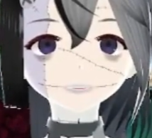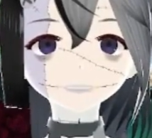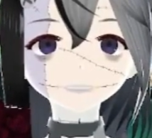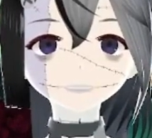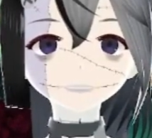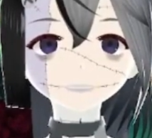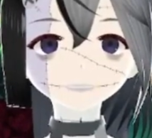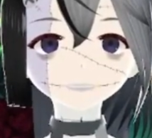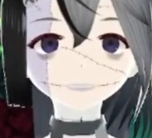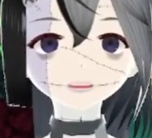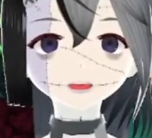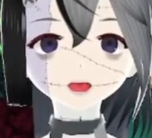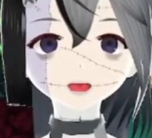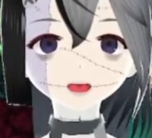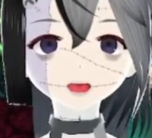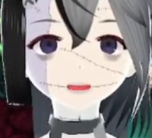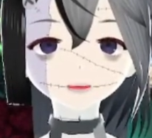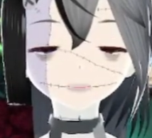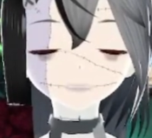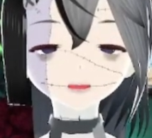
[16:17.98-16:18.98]
クンからめん
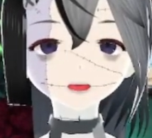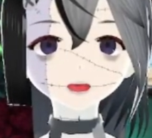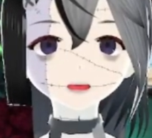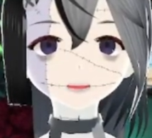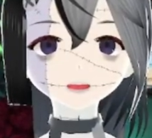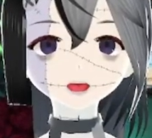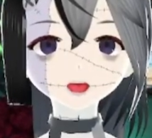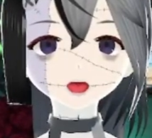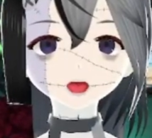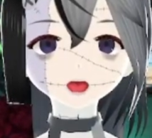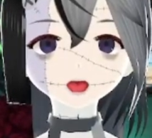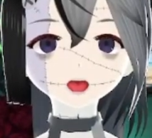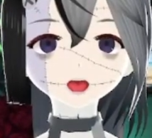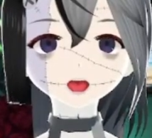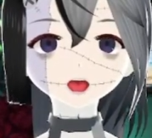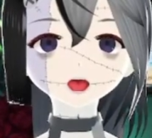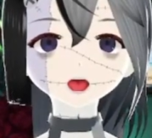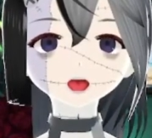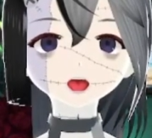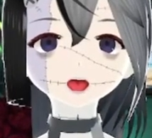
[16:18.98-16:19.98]
どくさいことが発生された
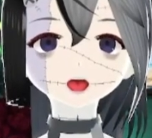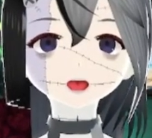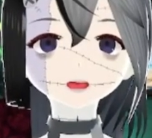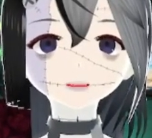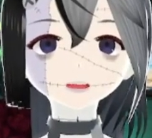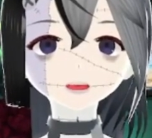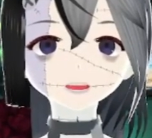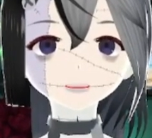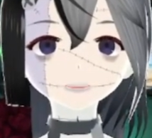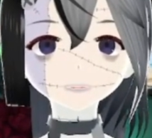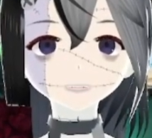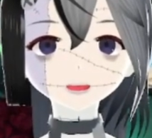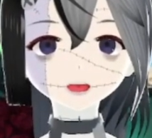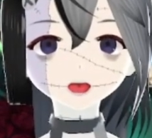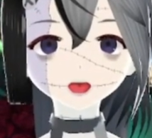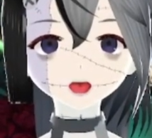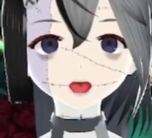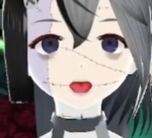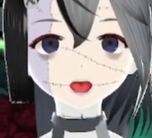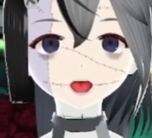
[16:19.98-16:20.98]
ら困るので、